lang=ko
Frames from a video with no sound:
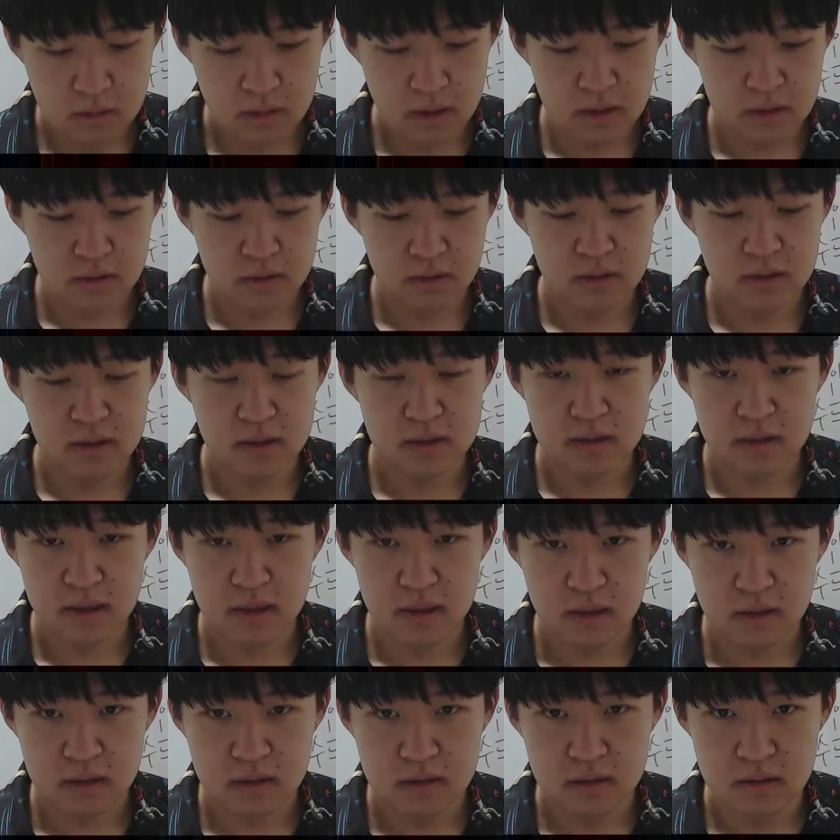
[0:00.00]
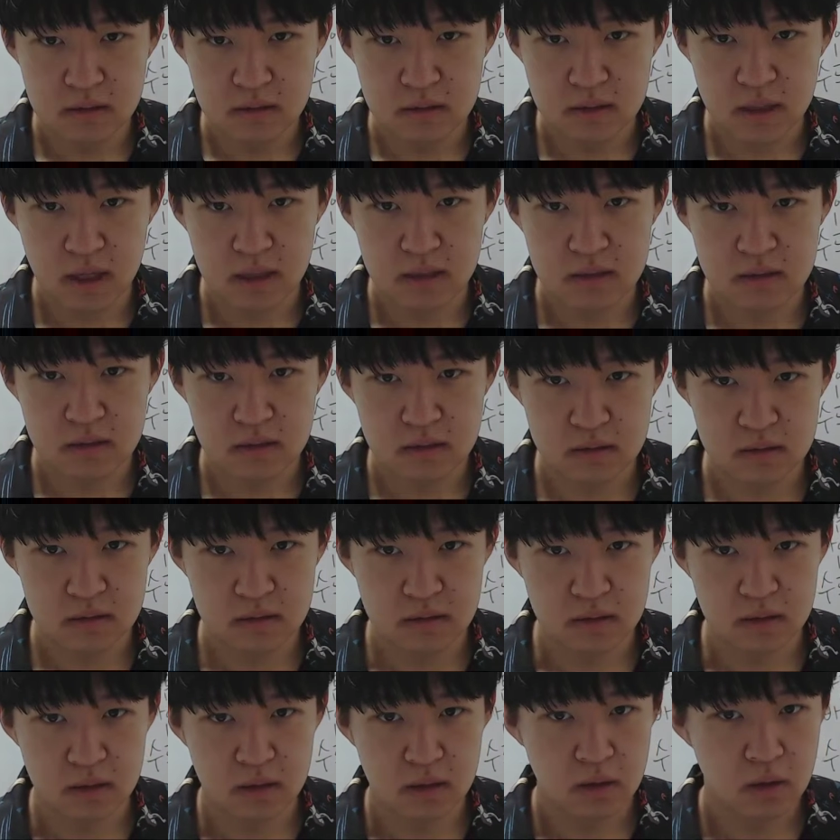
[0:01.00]
그래서 이제 그
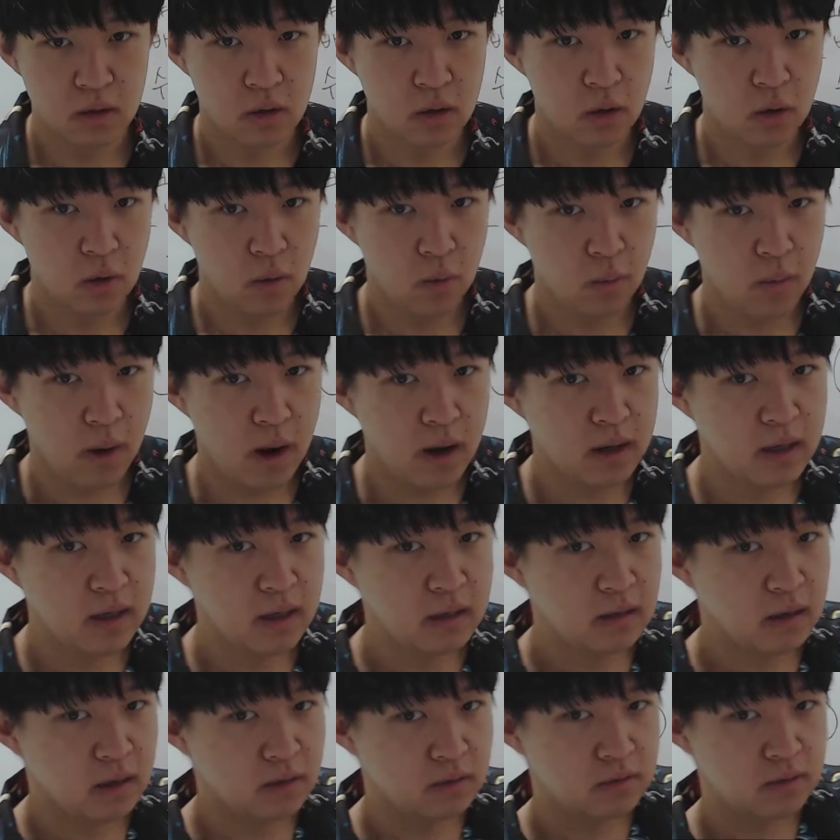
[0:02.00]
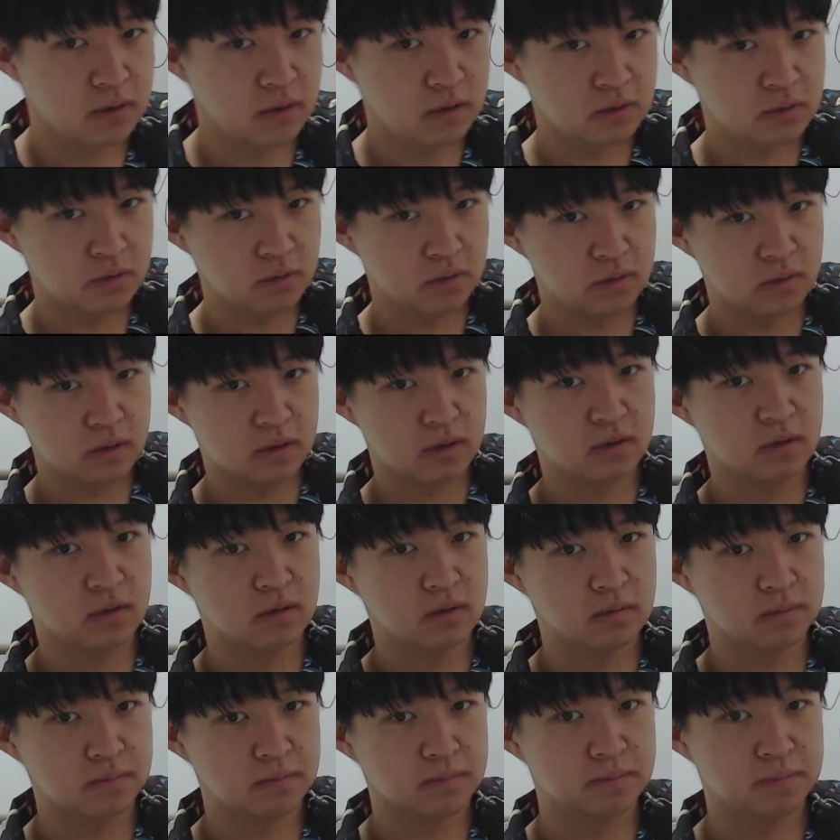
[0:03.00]
계층들 왕이나 귀족
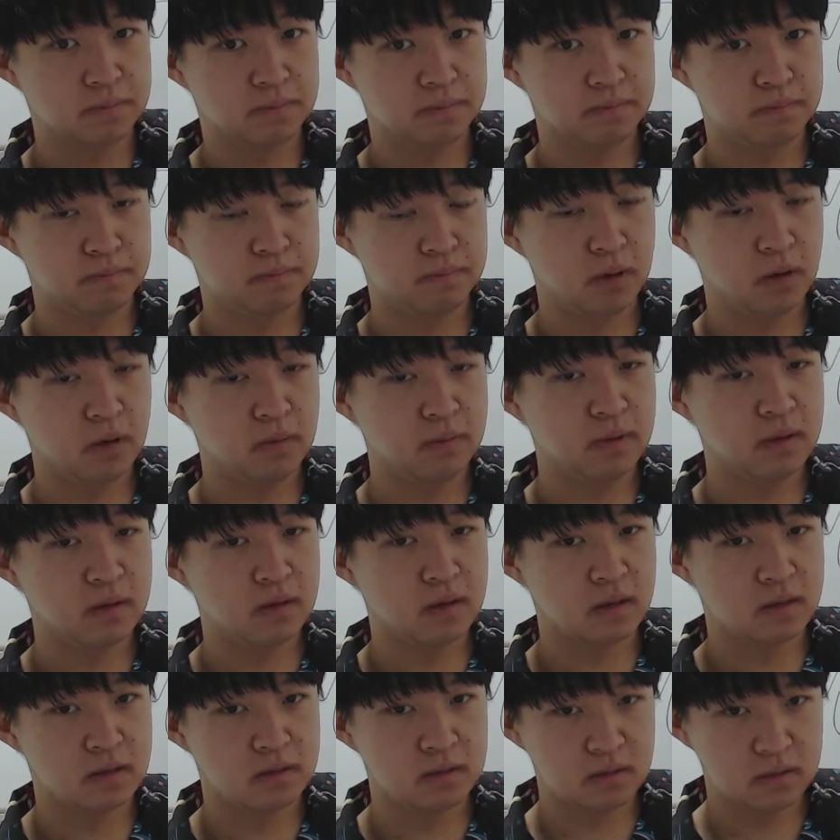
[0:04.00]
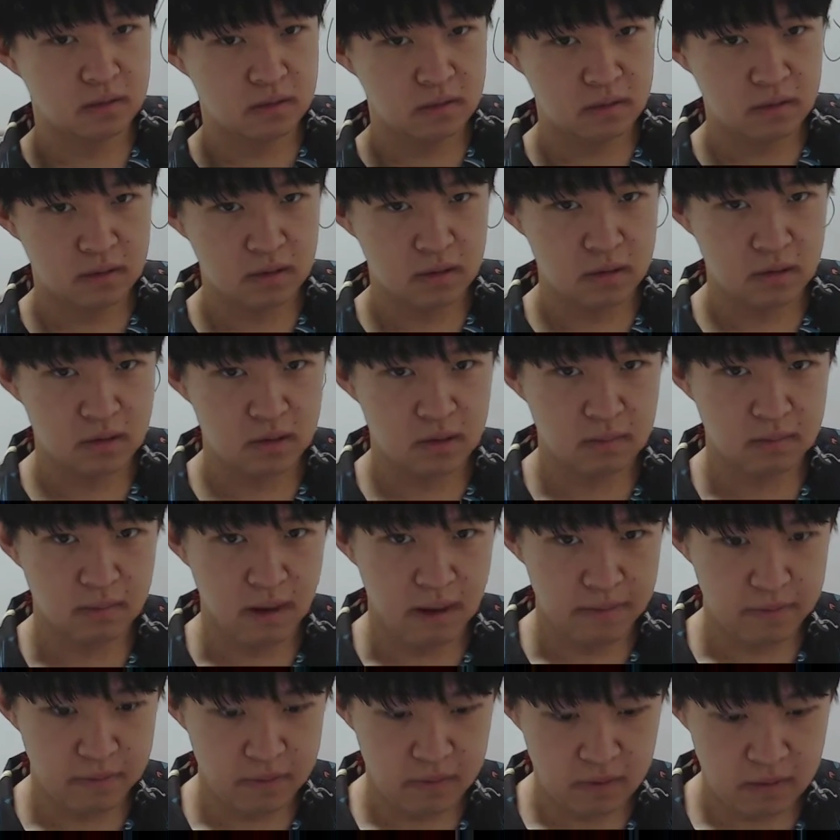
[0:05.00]
이런 평민 계층들이
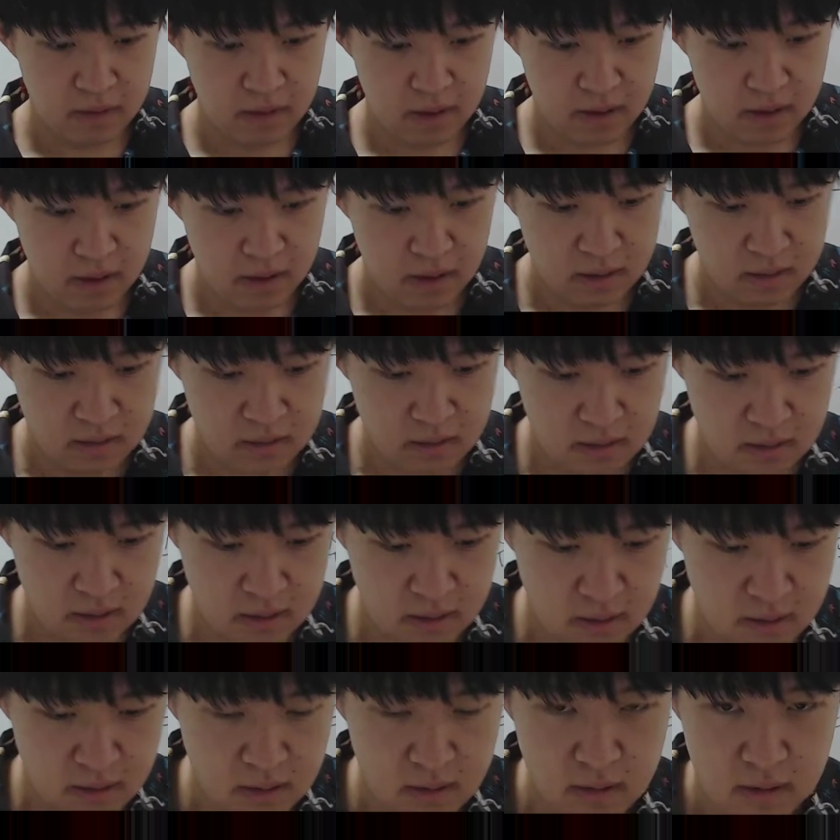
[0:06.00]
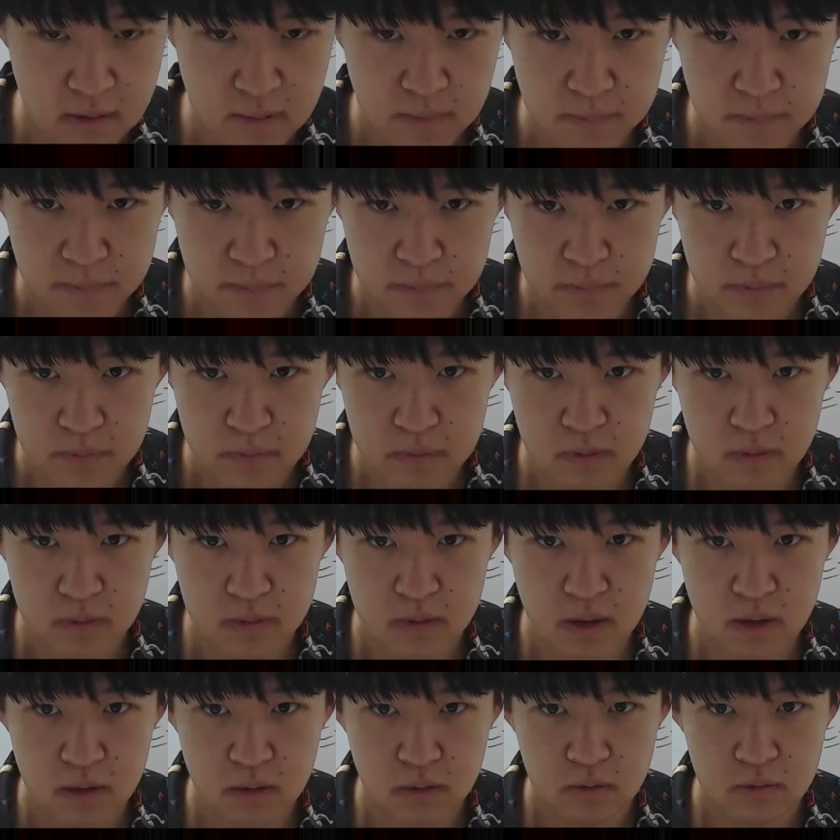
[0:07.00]
만든 게 이제 또
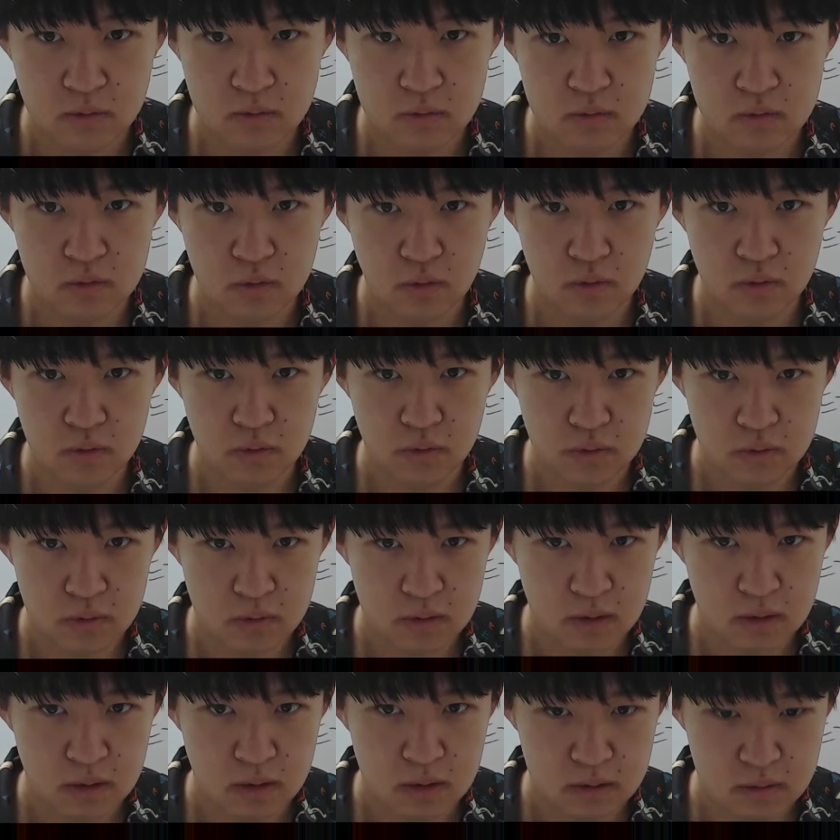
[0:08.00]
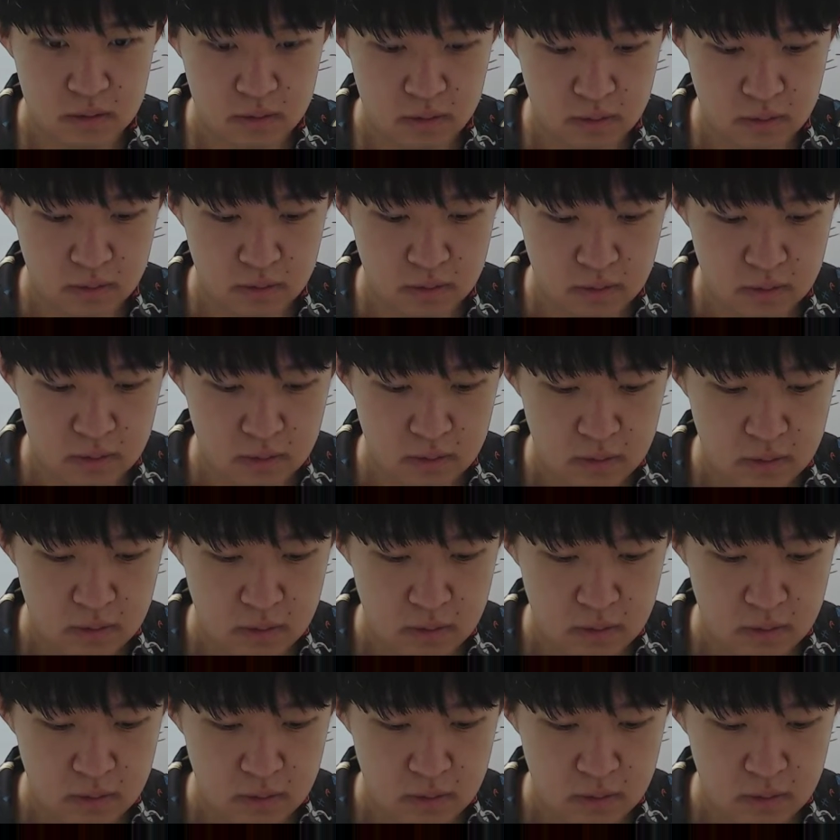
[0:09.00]
새로운 종교들이 있어요.